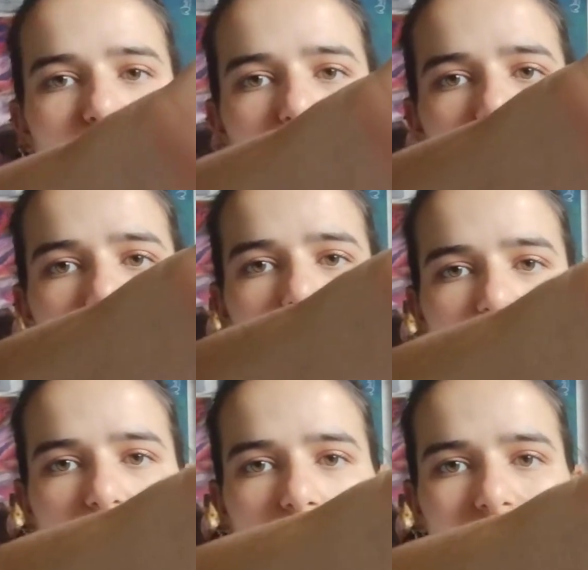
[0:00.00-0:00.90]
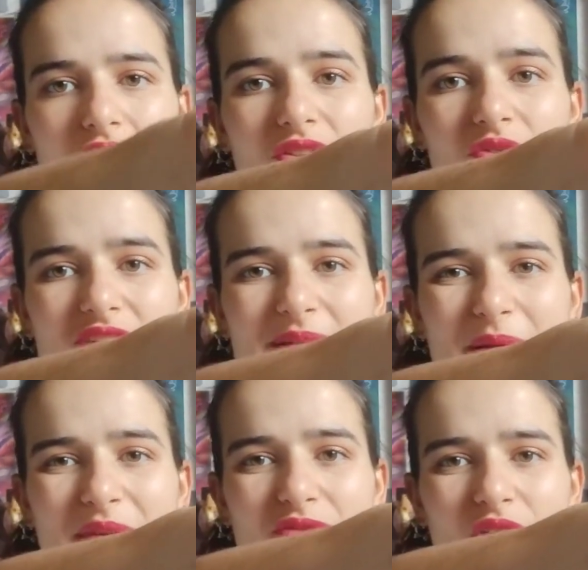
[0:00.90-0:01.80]
J'aime beaucoup le quartz rose. Oh non, vous allez
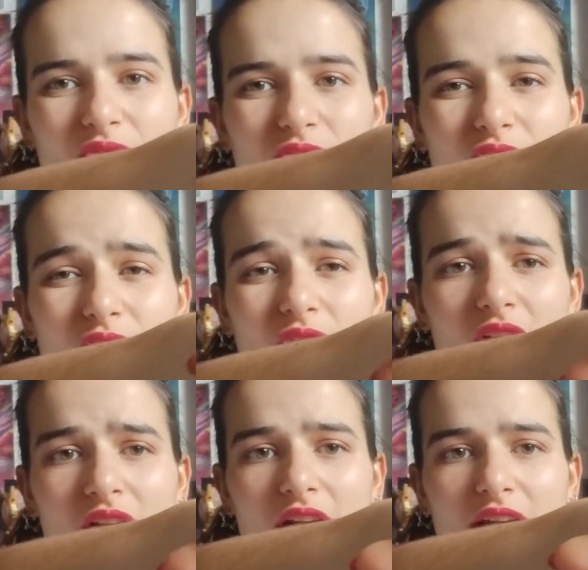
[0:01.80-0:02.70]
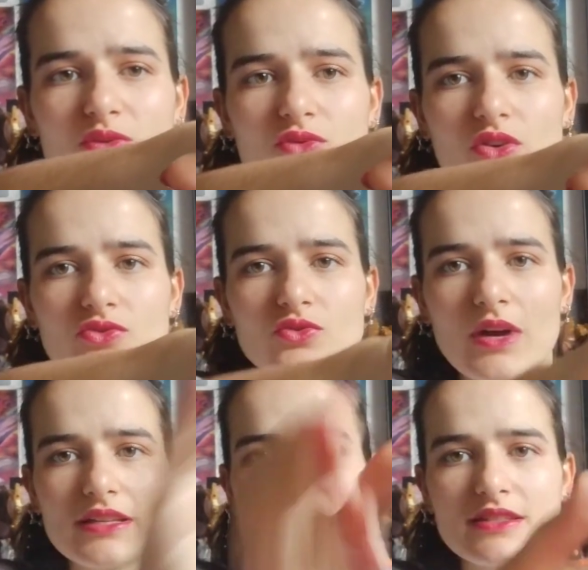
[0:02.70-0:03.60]
pas bien voir le, la couleur du
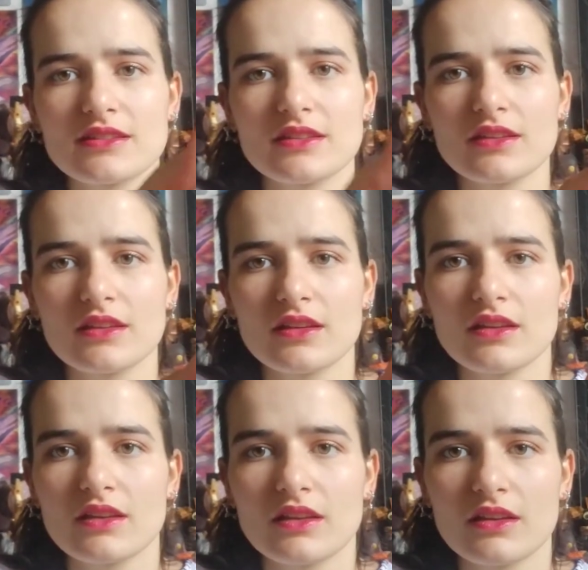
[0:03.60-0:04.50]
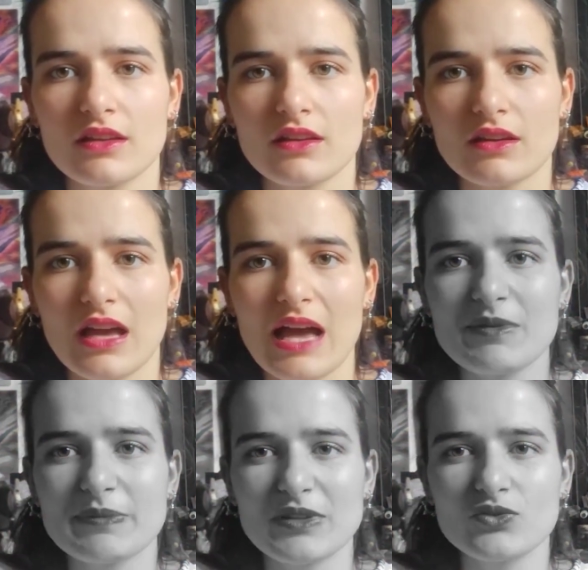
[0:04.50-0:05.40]
quartz. Ah
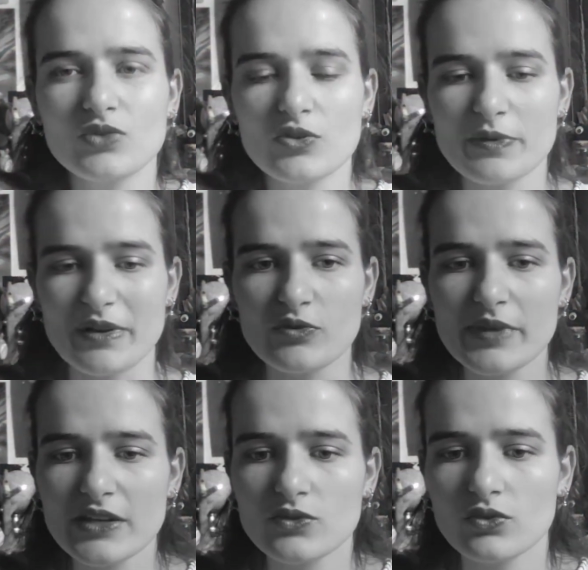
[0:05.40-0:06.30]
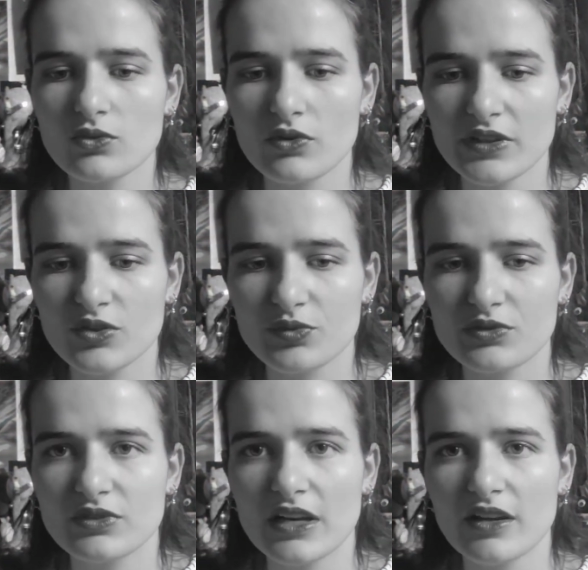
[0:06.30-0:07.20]
mais j'ai pas du tout allumé ma lumière surtout en fait depuis
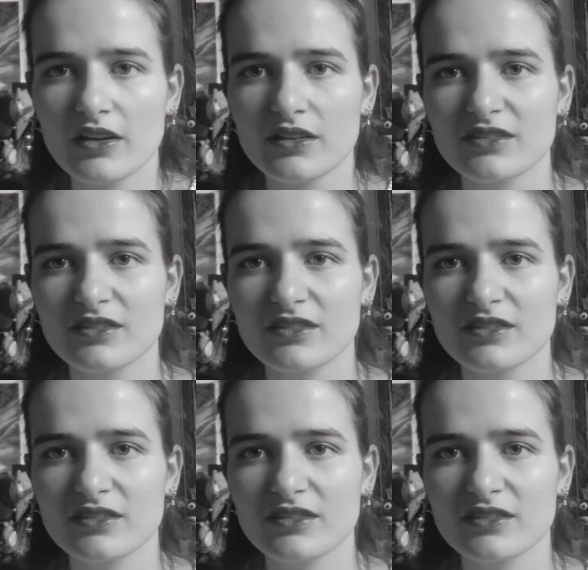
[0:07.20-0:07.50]
tout à l'heure.